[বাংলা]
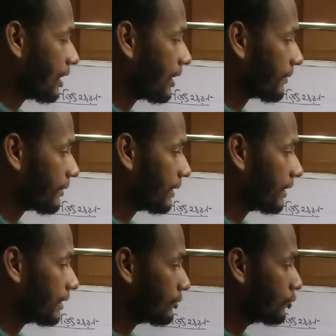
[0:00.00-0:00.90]
আর
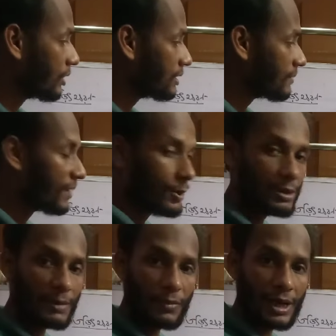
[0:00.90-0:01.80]
দূরের যে
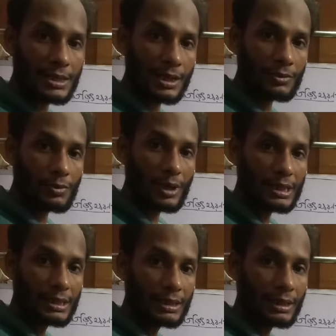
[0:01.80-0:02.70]
বায়ুর যে প্লাস আধানগুলো
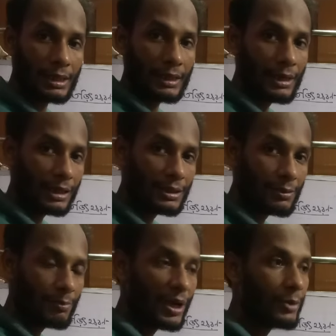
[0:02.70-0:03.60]
আছে এটা কী
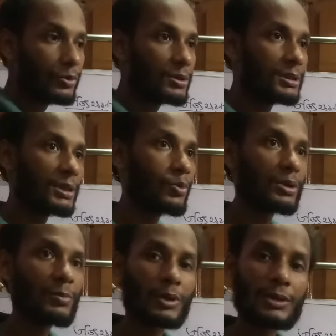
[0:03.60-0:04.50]
করে বায়ু তো হচ্ছে গিয়ে
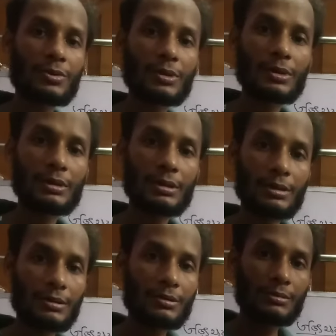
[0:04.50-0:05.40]
কঠিন পদার্থ নয়
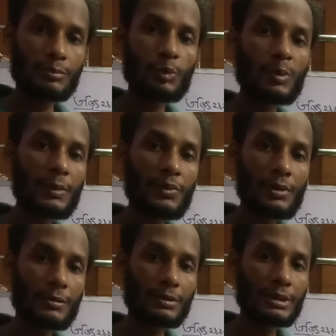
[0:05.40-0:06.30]
মুভেবল
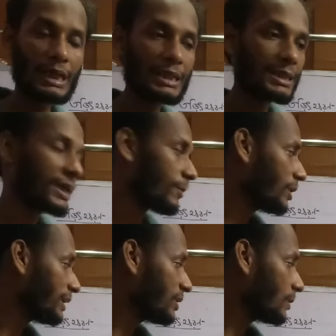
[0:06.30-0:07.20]
ঠিক আছে
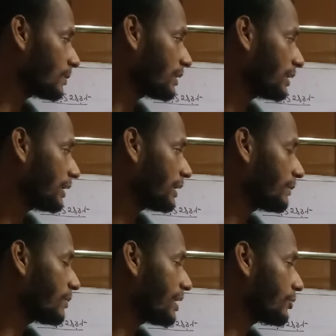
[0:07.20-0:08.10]
তারপরে কি হবে
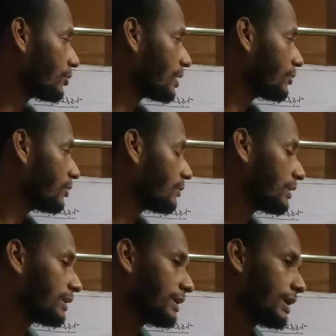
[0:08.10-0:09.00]
এই বায়ুর কণাগুলো
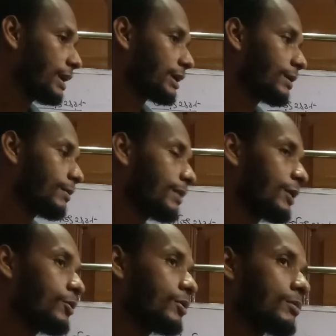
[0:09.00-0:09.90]
মানে কি একটা
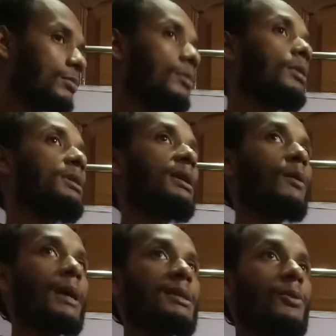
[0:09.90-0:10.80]
বায়ুর যে
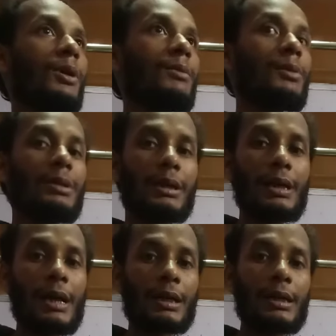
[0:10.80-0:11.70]
গ্যাসের কণাগুলোর থেকে
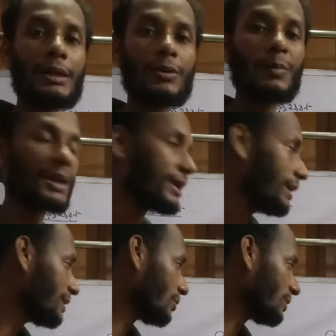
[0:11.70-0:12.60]
একটা ইলেকট্রন
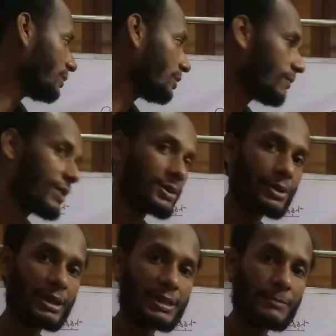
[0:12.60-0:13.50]
বেরিয়ে গেছে ততদিন ধরে প্লাস
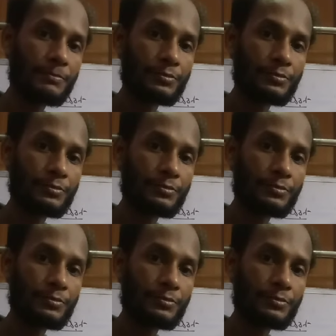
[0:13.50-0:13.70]
হয়ে গেছে